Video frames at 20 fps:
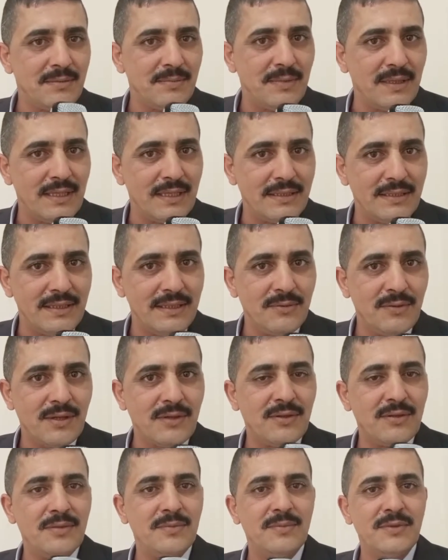البلدي
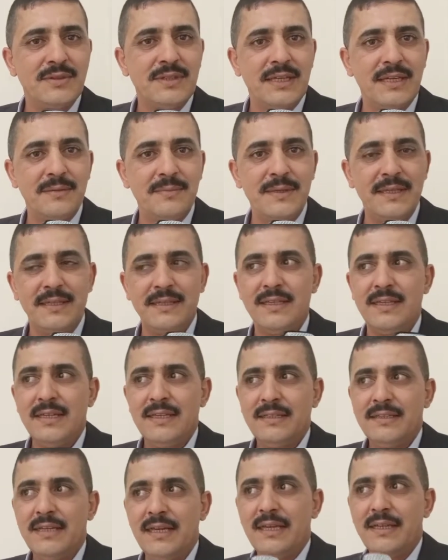وكل المنتخبين
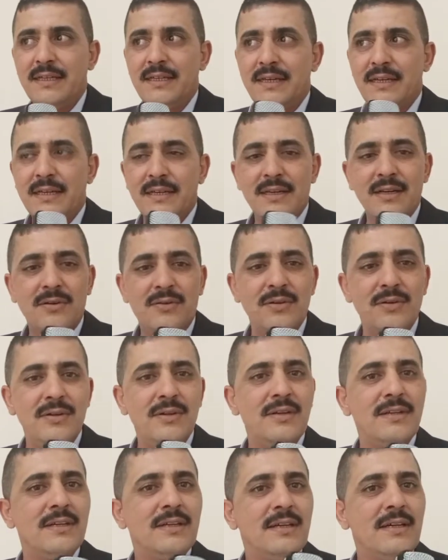تحية إلى
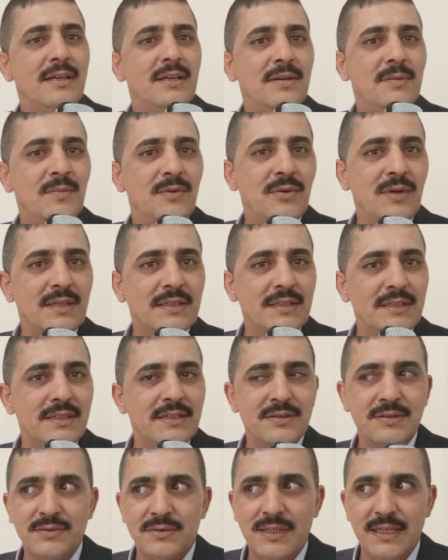كل المواطنين
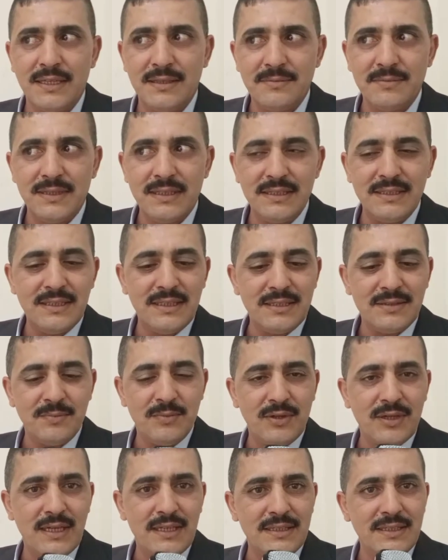سكان بلدية
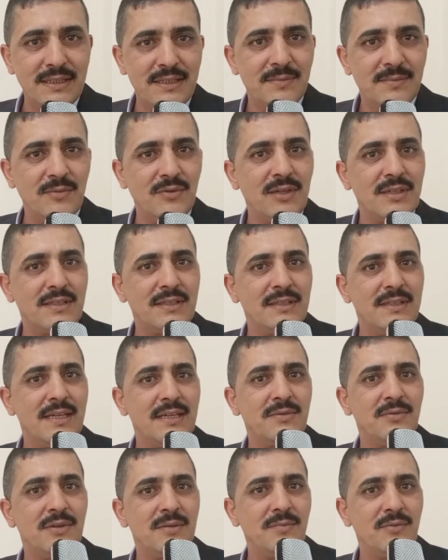بقادير
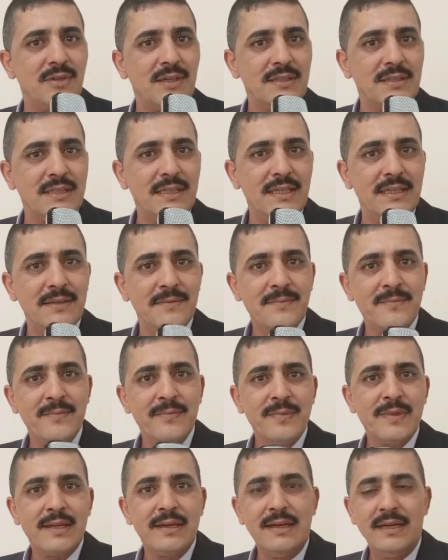مواطنات ومواطنين
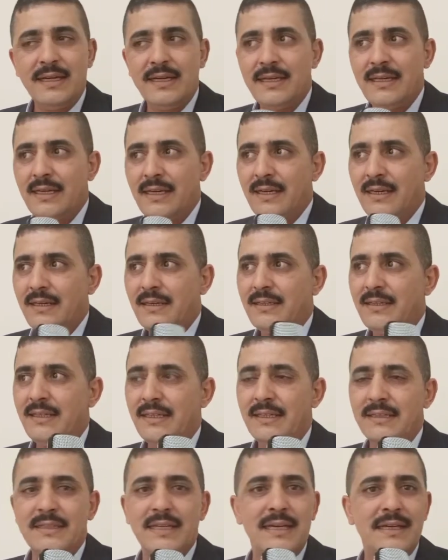على
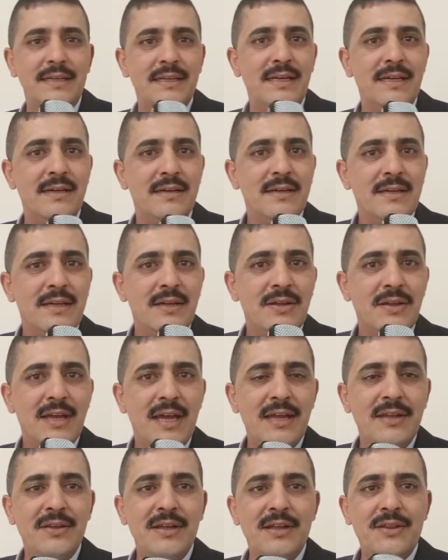إعطائنا
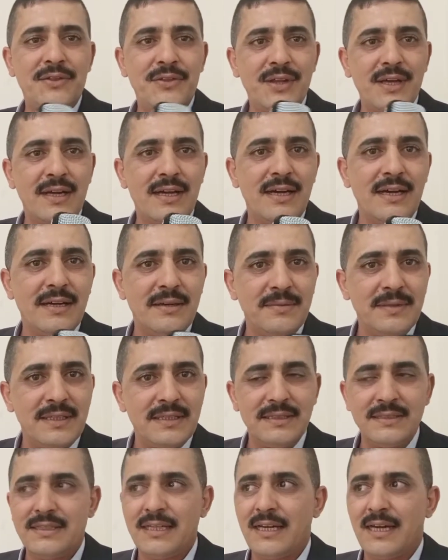هذه الثقة قبل
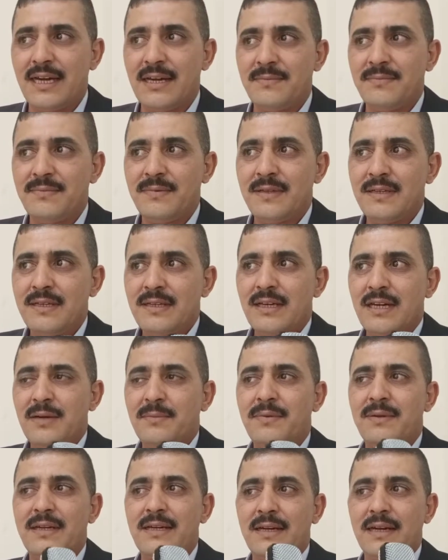الانتخاب
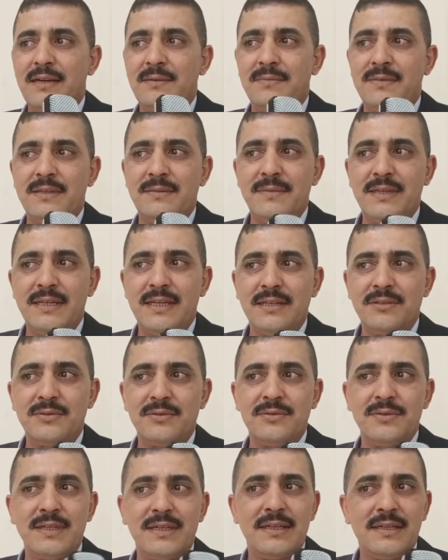قبل قبل ما
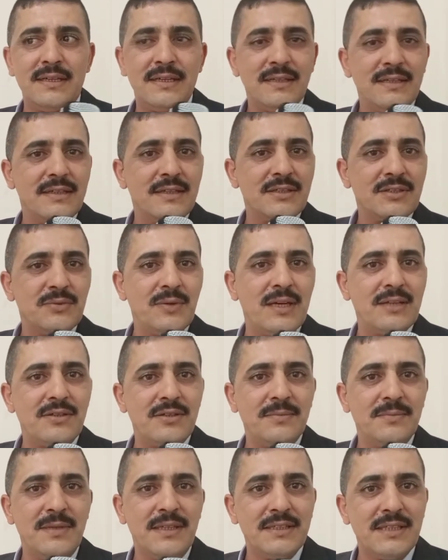يعطونا
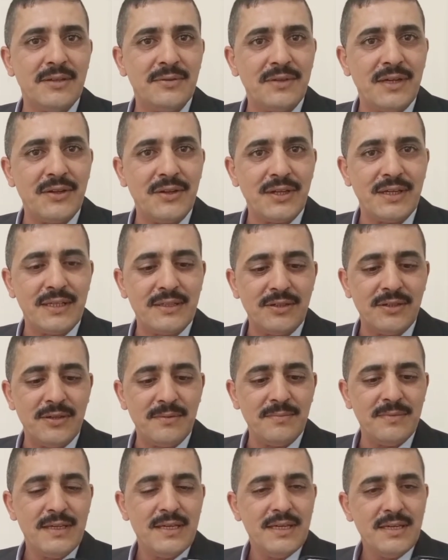أصواتهم أعطونا
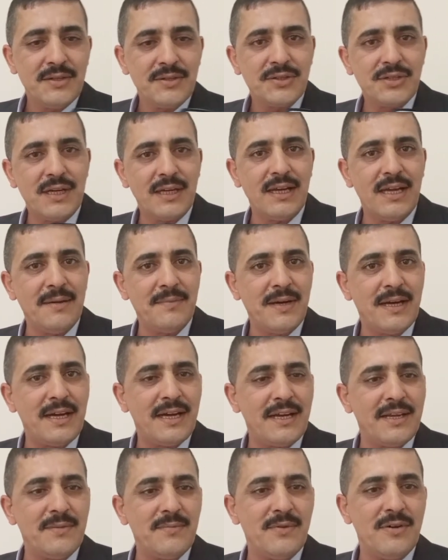ثقتهم إن شاء الله ما
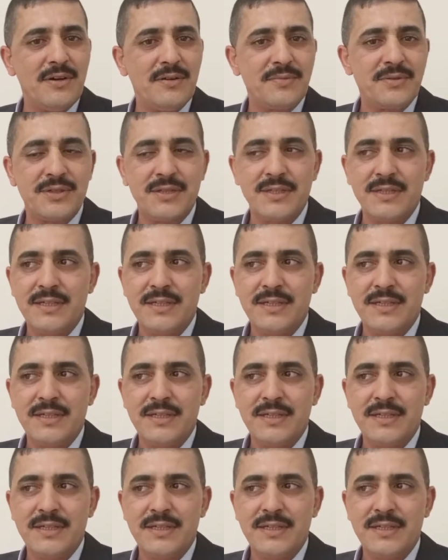نخيبوهمش